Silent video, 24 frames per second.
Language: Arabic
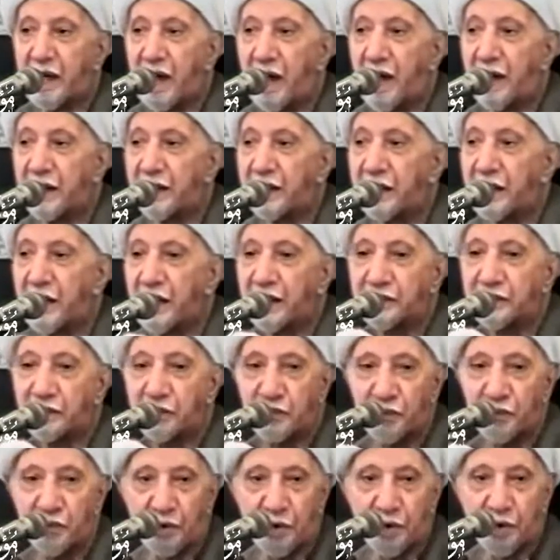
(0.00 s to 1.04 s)
كان
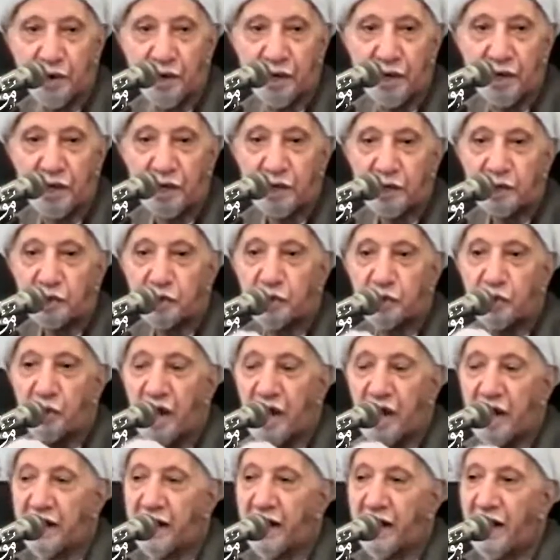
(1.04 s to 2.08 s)
يجور
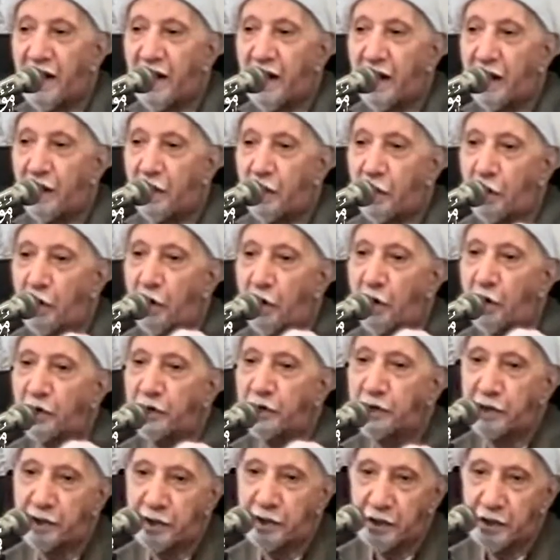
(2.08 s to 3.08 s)
شهداء احد